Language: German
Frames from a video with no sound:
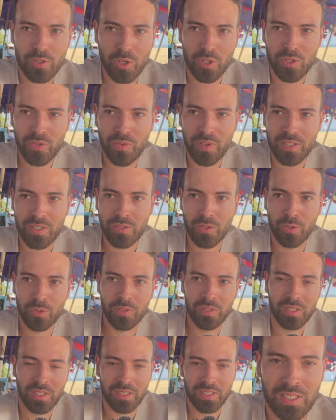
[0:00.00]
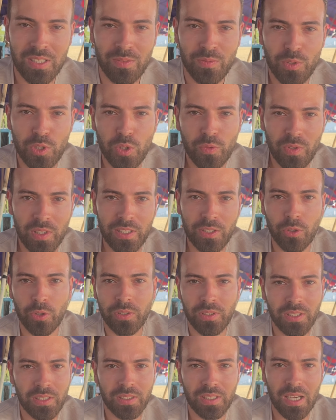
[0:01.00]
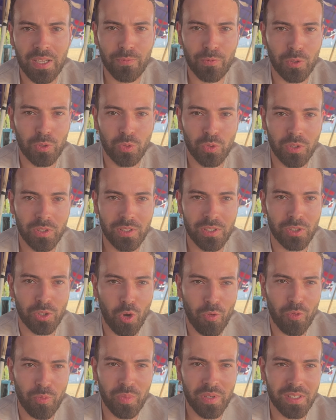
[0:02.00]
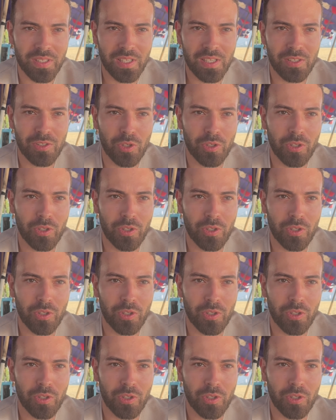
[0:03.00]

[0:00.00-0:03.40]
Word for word: sonst was. Und in diesem Video will ich euch nicht einfach nur die Story von mir erzählen,